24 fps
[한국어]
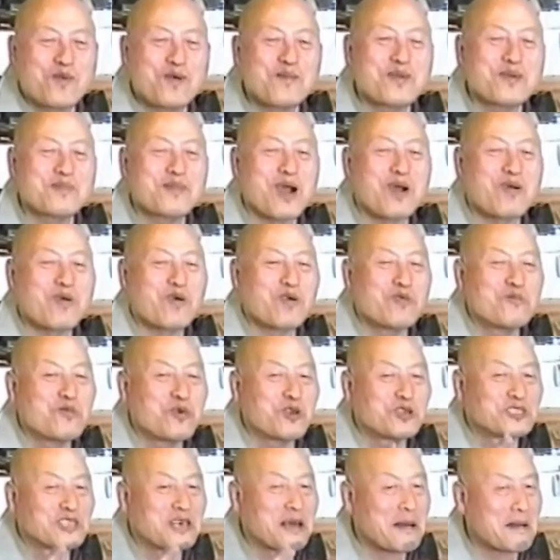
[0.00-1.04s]
몸에 막
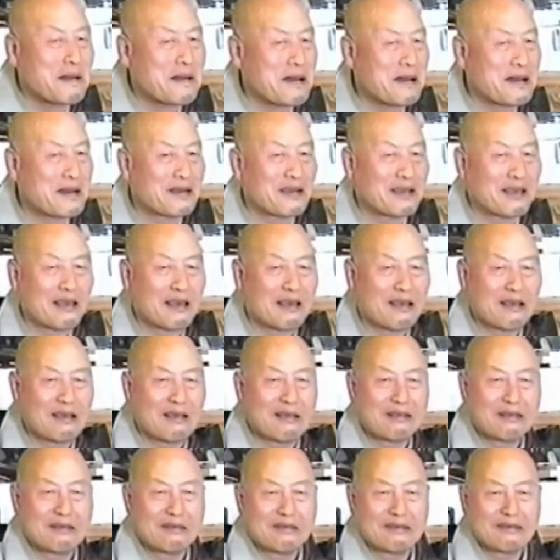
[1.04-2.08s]
골몰이 사는
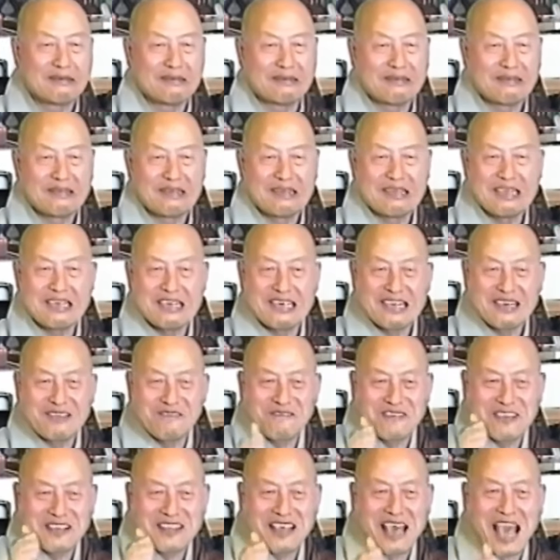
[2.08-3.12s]
이,
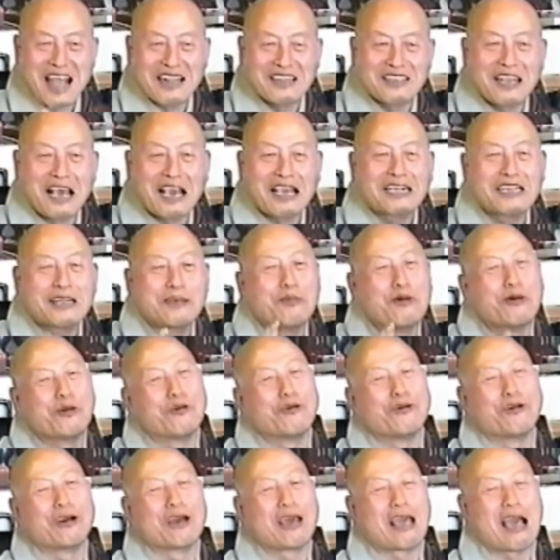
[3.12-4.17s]
이대한 이야기
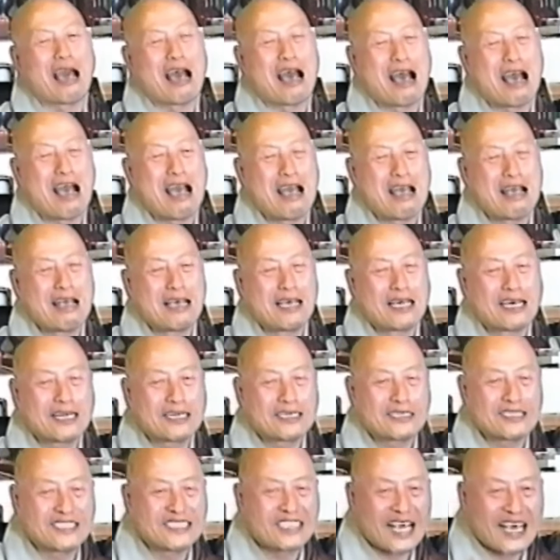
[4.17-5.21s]
모르는 거야.
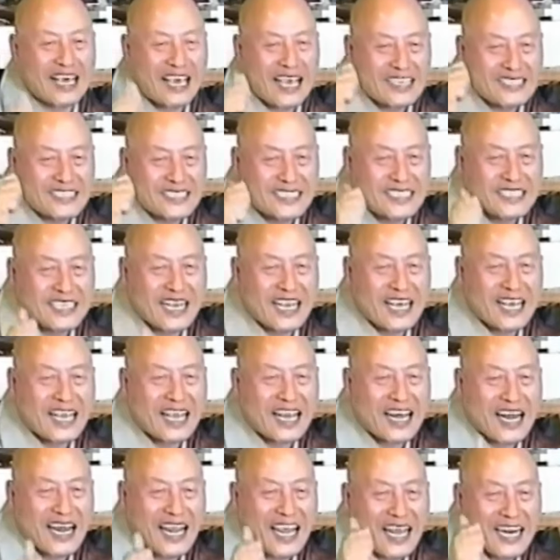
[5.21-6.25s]
그 세계에서
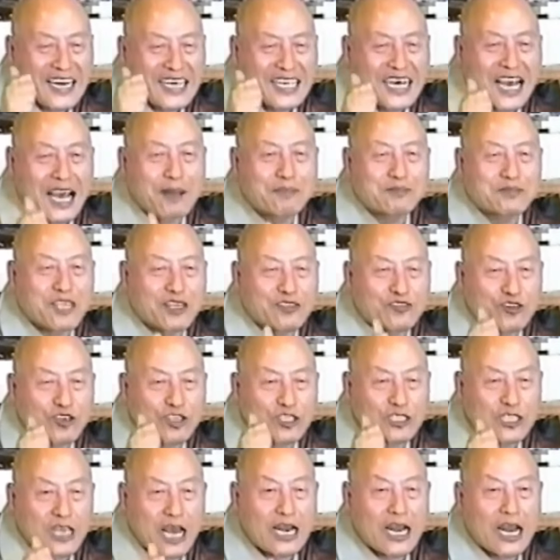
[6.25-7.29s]
제일 감사
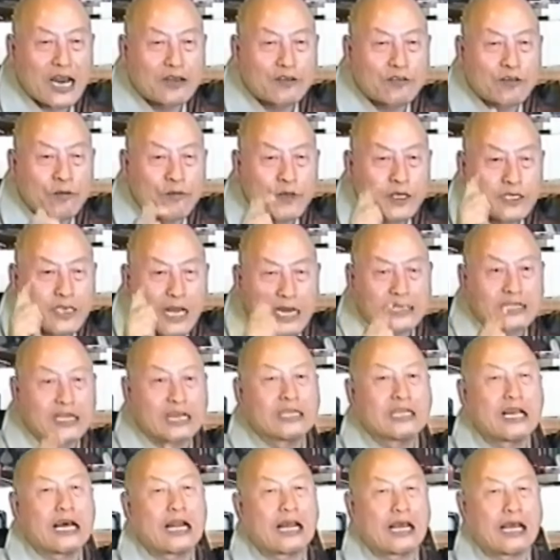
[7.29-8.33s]
소리 잘하는 놈이
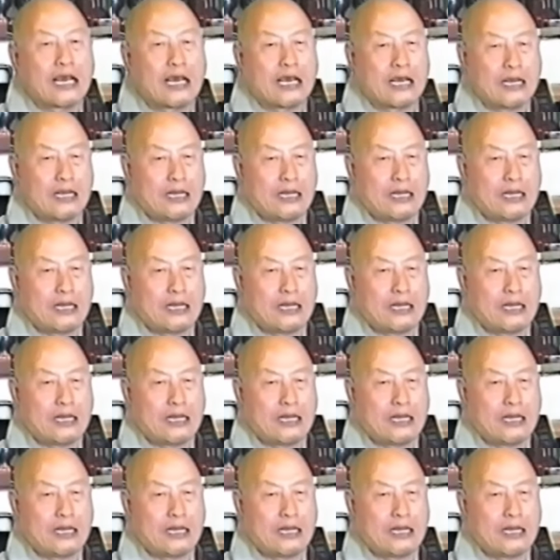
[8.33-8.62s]
자산 나라야.